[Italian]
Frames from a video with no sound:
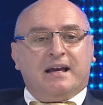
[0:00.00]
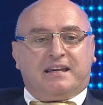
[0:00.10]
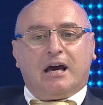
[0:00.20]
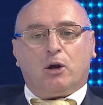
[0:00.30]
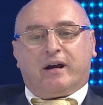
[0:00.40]

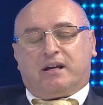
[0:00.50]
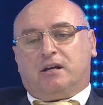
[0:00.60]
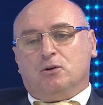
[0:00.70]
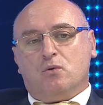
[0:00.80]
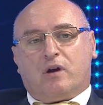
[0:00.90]
Chiaro è che
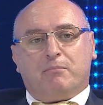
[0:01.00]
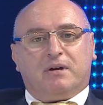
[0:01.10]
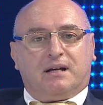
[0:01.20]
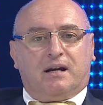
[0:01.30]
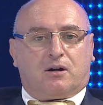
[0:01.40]
chiunque
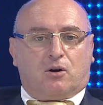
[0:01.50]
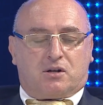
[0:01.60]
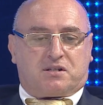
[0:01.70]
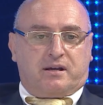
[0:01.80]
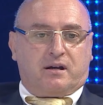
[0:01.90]
abbia delle
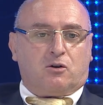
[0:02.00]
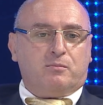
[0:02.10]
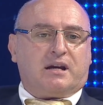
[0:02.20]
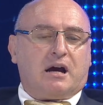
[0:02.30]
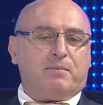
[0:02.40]
coste,
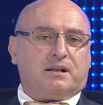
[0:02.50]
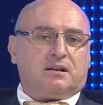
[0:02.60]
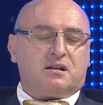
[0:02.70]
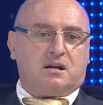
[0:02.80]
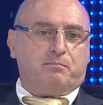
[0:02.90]
come capita
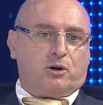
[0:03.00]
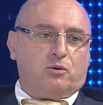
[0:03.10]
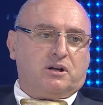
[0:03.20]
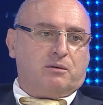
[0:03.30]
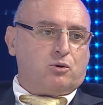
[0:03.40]
ad esempio a
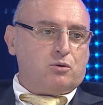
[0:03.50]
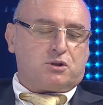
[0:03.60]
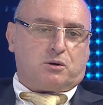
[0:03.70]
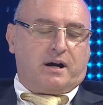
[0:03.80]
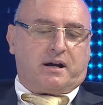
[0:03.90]
noi in
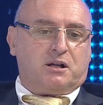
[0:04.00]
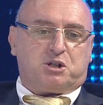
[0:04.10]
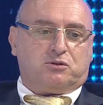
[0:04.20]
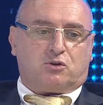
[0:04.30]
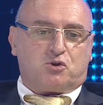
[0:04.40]
Abruzzo, anche al
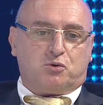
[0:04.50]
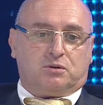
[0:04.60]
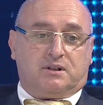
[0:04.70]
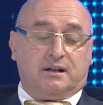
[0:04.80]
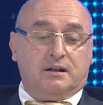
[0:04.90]

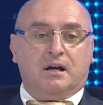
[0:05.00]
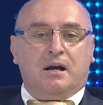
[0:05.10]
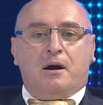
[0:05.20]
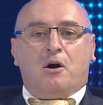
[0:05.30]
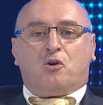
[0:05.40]
centro-sud,
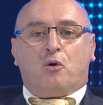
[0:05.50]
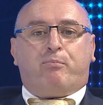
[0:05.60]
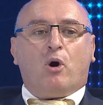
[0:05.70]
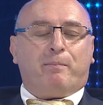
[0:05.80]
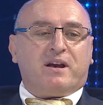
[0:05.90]
non
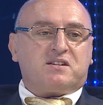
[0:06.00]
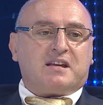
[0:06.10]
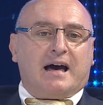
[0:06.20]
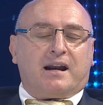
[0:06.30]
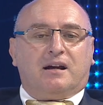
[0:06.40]
può
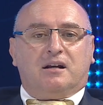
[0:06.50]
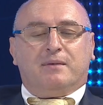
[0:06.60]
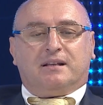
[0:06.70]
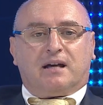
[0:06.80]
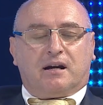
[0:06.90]
pensare di
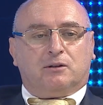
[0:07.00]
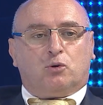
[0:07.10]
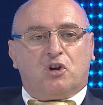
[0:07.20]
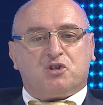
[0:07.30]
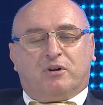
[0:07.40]
alimentare il
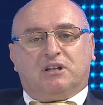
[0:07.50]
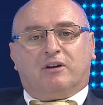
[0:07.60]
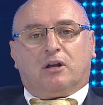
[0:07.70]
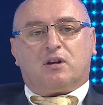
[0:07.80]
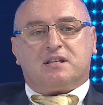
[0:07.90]
turismo, e di
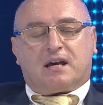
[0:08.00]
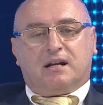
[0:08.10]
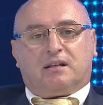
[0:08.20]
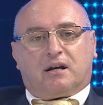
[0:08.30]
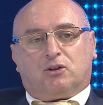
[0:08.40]
valorizzare
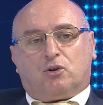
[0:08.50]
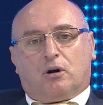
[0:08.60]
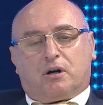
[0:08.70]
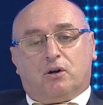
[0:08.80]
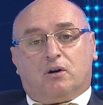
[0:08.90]
il
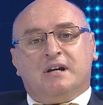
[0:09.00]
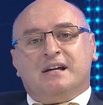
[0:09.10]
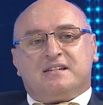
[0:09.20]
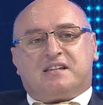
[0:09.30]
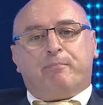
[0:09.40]
territorio,
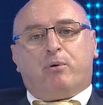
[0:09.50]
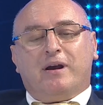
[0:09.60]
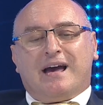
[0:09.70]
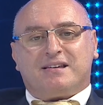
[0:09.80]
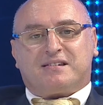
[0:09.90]
se
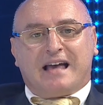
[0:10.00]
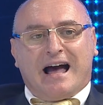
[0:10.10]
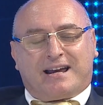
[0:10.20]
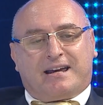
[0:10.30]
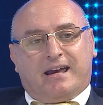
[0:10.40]
poi ha
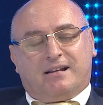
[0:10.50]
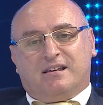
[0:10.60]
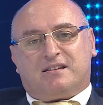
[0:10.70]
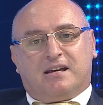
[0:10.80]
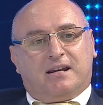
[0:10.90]
sacche
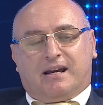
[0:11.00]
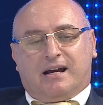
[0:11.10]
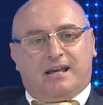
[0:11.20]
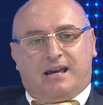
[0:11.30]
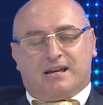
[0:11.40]
di
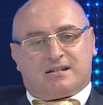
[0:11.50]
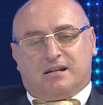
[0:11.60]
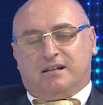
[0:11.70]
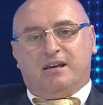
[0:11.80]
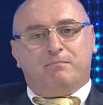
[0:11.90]

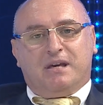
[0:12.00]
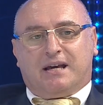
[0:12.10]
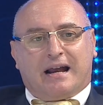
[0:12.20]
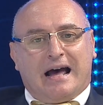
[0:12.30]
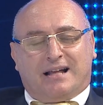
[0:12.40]
senegalesi, di
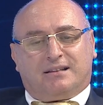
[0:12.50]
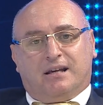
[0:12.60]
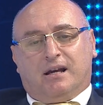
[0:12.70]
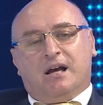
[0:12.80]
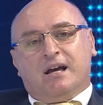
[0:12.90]

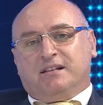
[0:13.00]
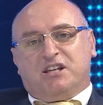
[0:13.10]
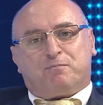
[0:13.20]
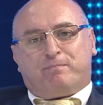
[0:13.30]
immigrati, di